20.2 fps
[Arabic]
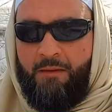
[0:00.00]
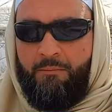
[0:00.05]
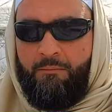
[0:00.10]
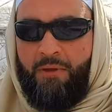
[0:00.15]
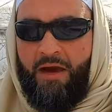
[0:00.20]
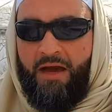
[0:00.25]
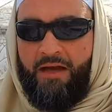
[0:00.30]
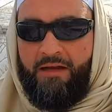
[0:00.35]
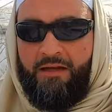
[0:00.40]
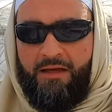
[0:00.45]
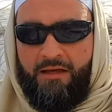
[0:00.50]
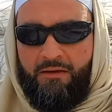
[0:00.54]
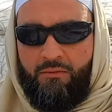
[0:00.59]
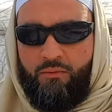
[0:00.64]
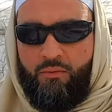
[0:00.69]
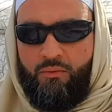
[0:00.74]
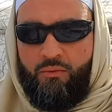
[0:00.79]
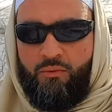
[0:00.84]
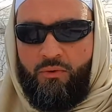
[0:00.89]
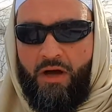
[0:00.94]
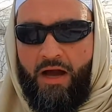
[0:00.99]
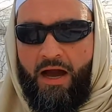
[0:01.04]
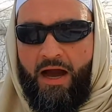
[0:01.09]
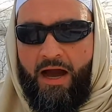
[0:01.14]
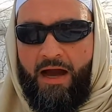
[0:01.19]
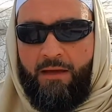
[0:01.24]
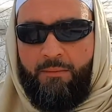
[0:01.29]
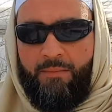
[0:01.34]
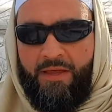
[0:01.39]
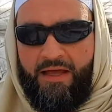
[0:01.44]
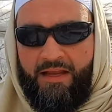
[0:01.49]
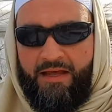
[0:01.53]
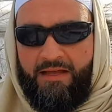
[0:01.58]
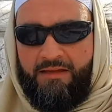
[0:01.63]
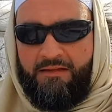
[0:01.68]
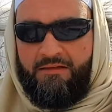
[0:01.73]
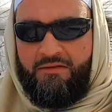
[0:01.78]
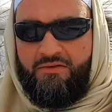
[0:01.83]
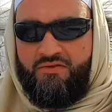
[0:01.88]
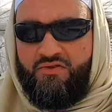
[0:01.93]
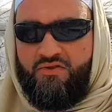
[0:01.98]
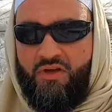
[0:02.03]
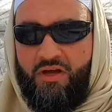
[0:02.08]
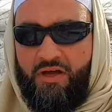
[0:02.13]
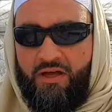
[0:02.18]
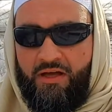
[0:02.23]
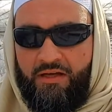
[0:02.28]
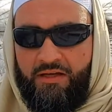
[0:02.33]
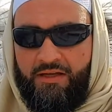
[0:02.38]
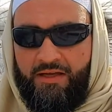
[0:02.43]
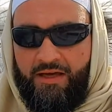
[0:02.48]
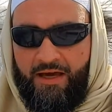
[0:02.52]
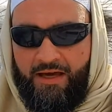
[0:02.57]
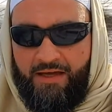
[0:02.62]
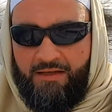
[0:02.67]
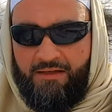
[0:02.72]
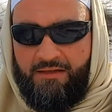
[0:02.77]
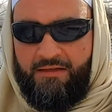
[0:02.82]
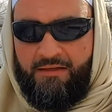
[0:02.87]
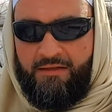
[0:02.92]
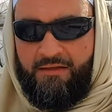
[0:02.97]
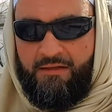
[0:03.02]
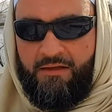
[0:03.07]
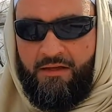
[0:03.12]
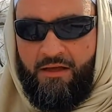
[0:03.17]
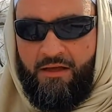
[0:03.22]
معناه عملا صالحا